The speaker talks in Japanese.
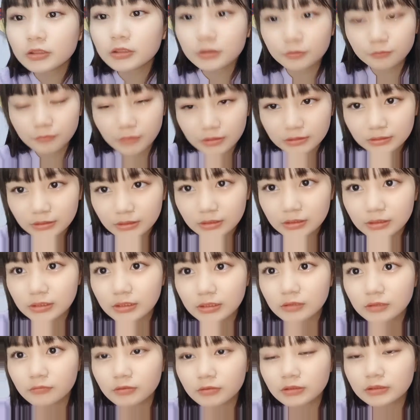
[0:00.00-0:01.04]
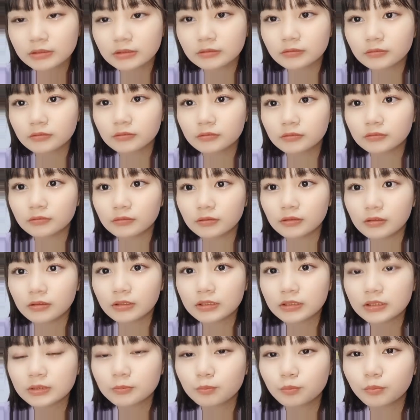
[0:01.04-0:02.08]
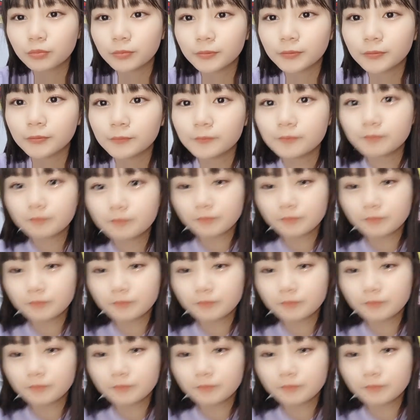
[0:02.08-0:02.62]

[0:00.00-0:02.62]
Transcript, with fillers: そうめっちゃ気に入りました本当に尻尾